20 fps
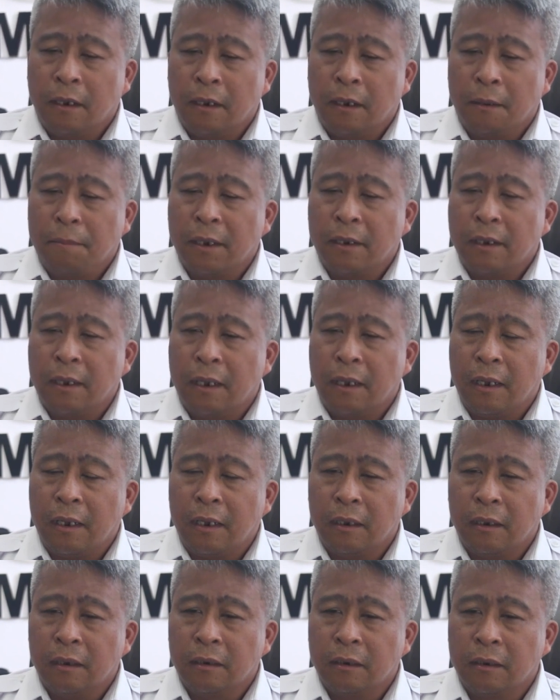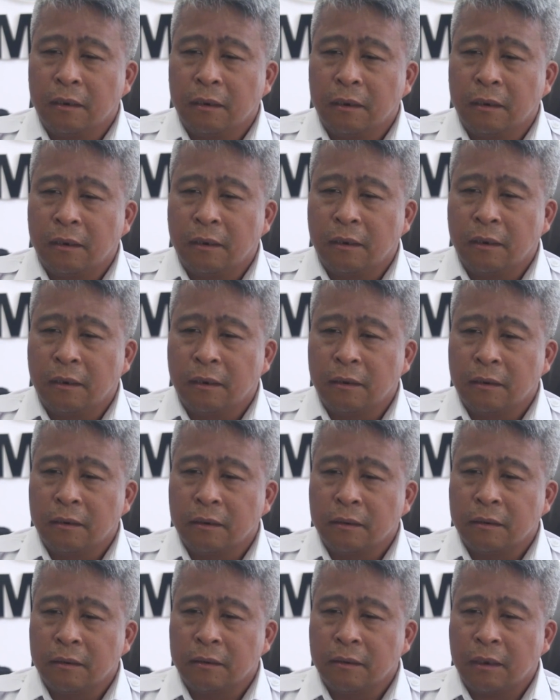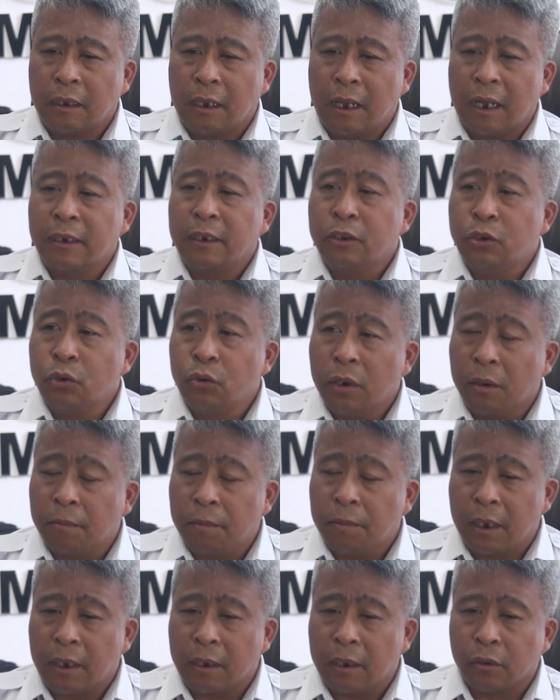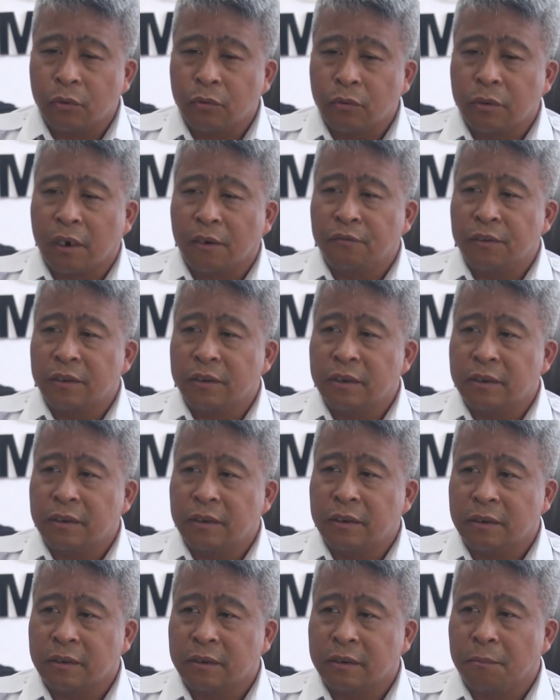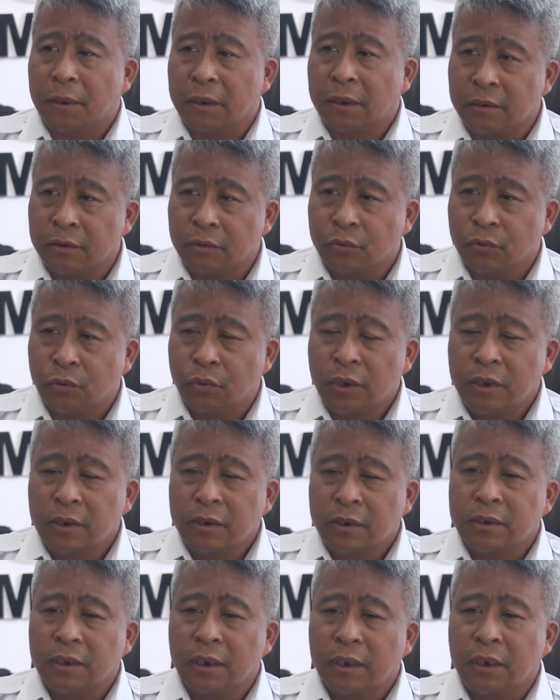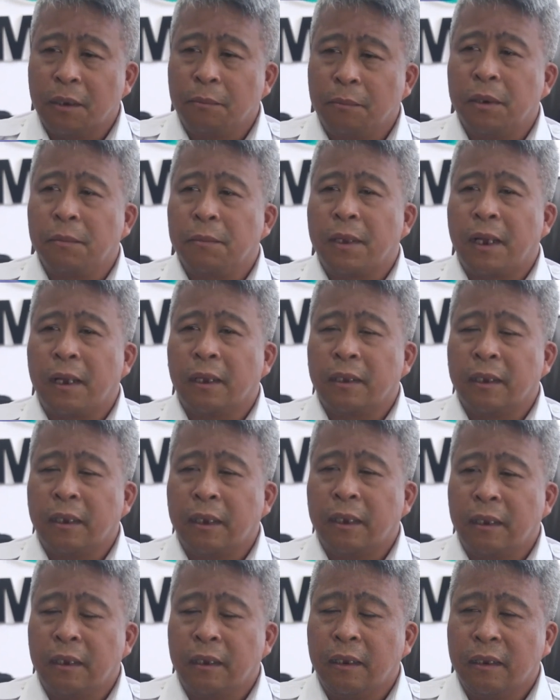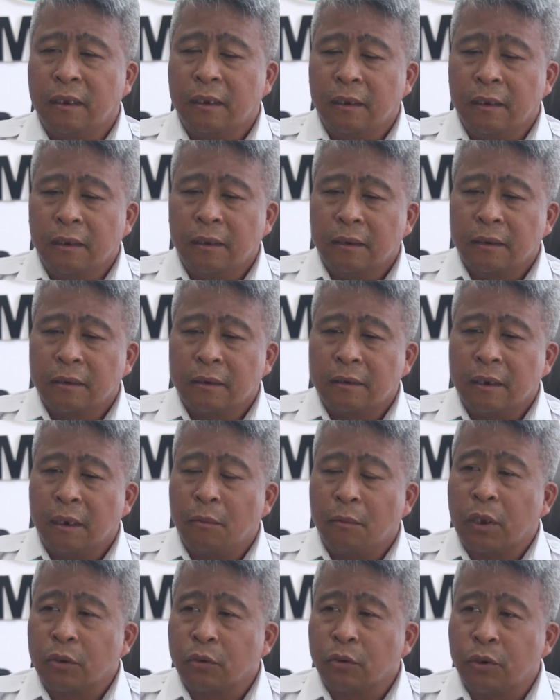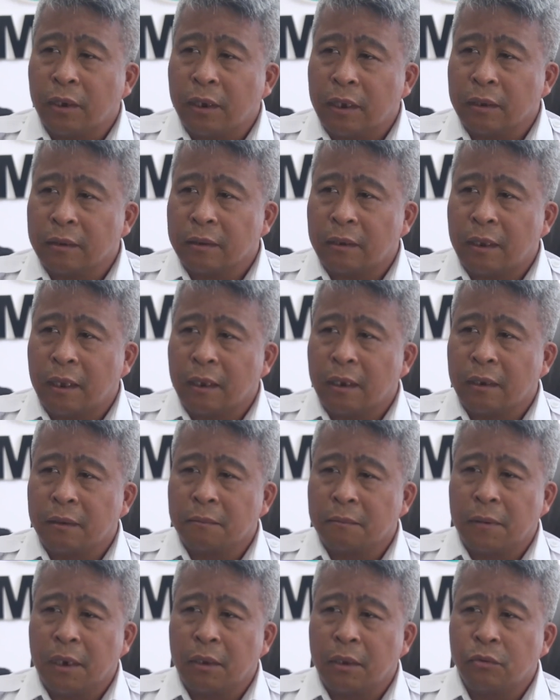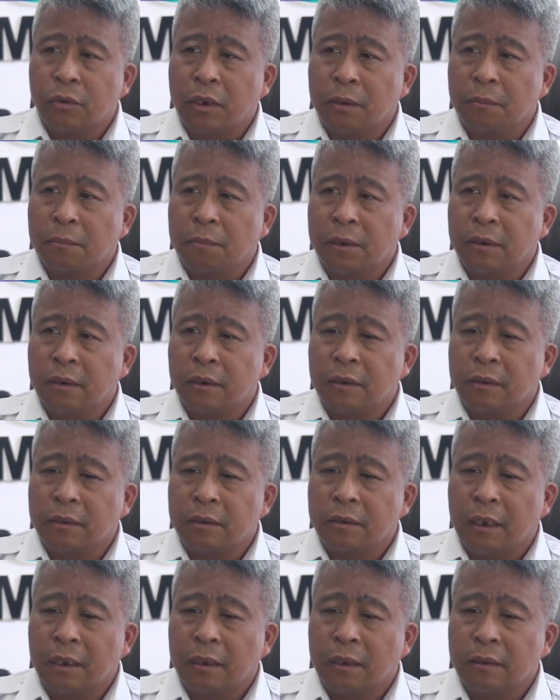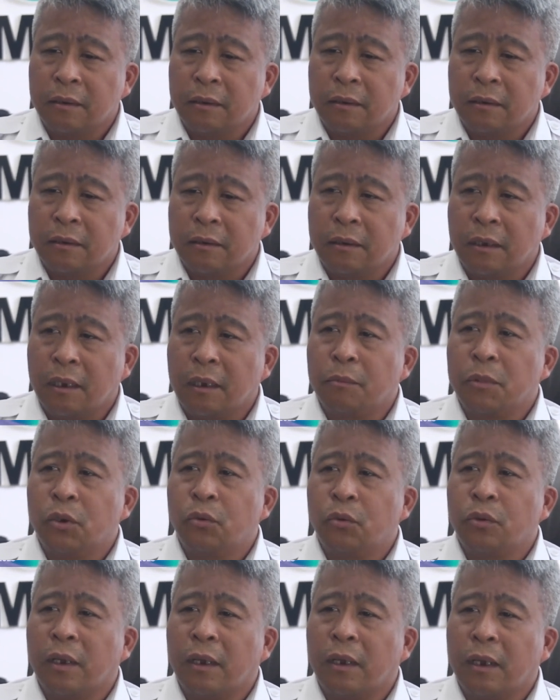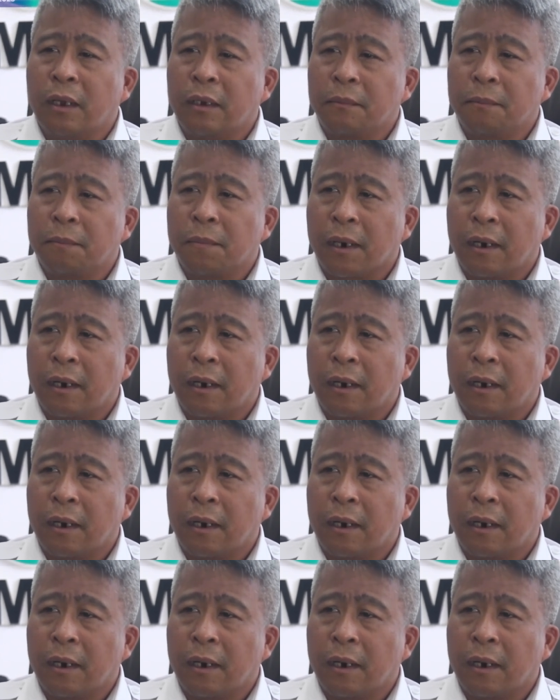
apakah uh, ada juga pengaruh grafiti di tempat itu. Sehingga BMKG dalam waktu dekat akan melakukan penelitian dengan menggunakan